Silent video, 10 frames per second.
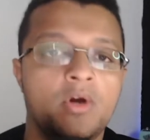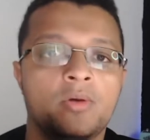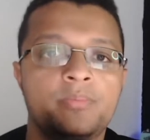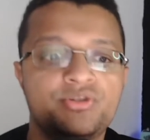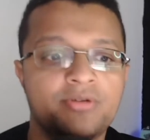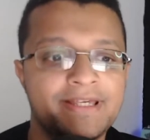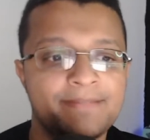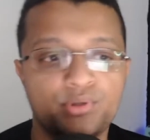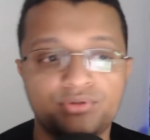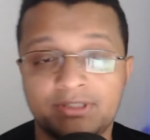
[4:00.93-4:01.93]
O Bitcoin é
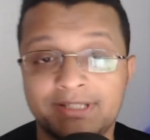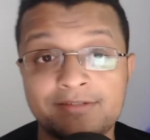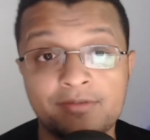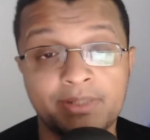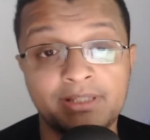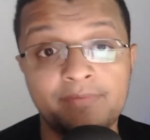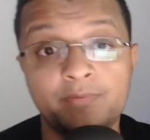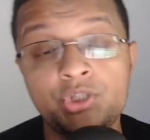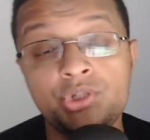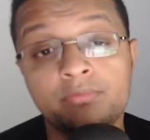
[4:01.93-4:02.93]
projetado só para ter
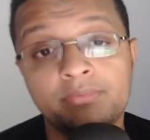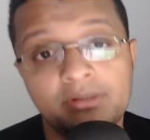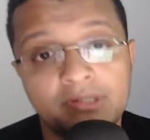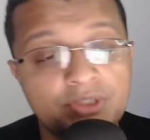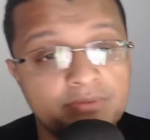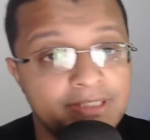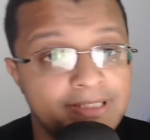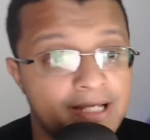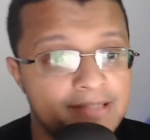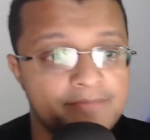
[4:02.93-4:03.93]
21 milhões de
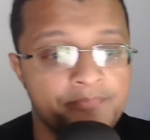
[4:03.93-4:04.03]
unidades.